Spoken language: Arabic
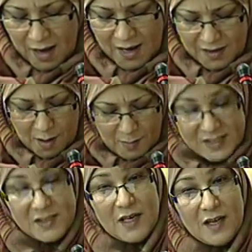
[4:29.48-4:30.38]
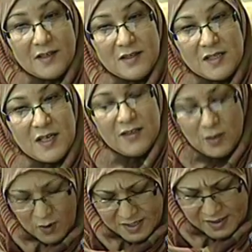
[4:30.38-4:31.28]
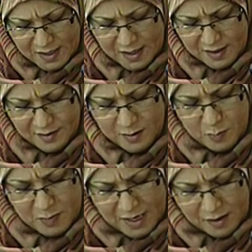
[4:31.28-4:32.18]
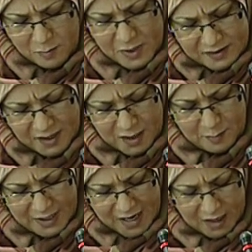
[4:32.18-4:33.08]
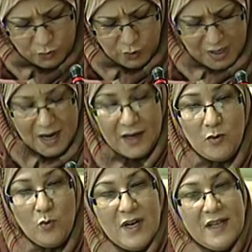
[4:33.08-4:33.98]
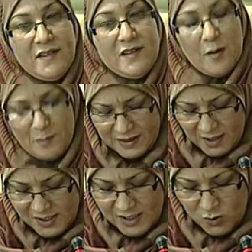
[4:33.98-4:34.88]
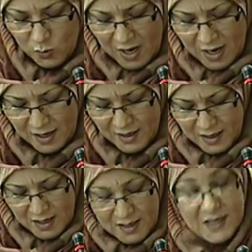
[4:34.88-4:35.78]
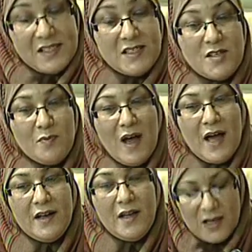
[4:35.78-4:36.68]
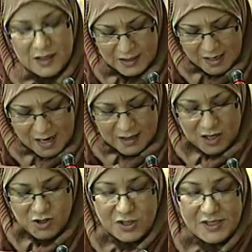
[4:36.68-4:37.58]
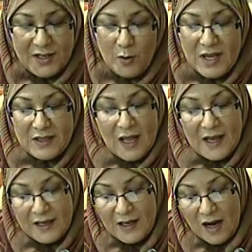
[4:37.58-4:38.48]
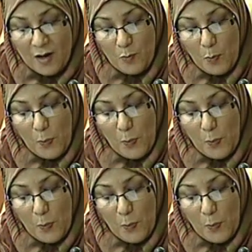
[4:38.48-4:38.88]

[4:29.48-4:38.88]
أين مصير سيد الوزير 200 مليار دولار والتي تم تخصيصها للاستثمار خلال عشر سنوات الأخيرة